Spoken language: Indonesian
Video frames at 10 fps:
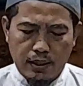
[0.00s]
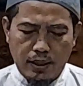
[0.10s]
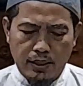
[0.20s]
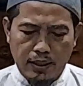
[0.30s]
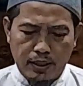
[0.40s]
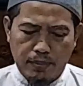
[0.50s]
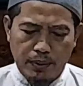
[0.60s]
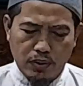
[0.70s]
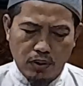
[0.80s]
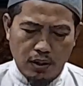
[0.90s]
anna
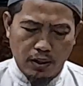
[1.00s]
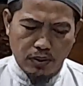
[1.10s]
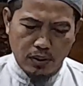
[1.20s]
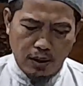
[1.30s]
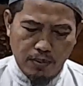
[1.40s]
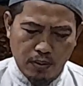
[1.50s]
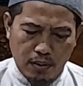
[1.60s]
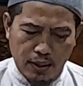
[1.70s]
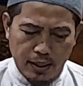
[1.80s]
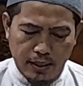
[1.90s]
Nabi sallallahu alaihi wasallam
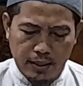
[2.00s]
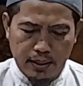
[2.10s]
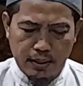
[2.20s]
qala